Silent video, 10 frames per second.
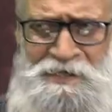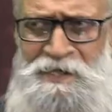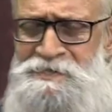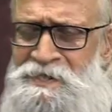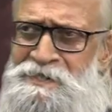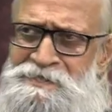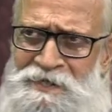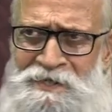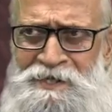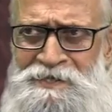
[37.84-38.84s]
మంచన్నా సరే
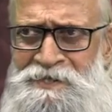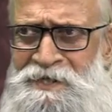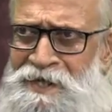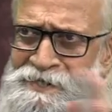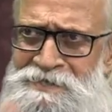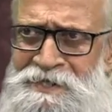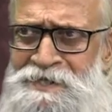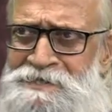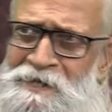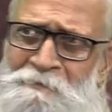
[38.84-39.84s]
చెడన్నా సరే
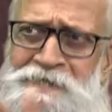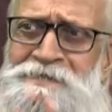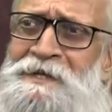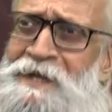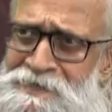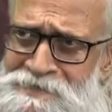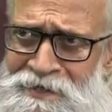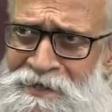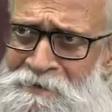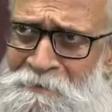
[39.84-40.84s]
కంచన్నా సరే మంచన్నా
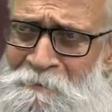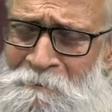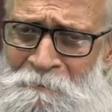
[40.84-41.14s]
సరే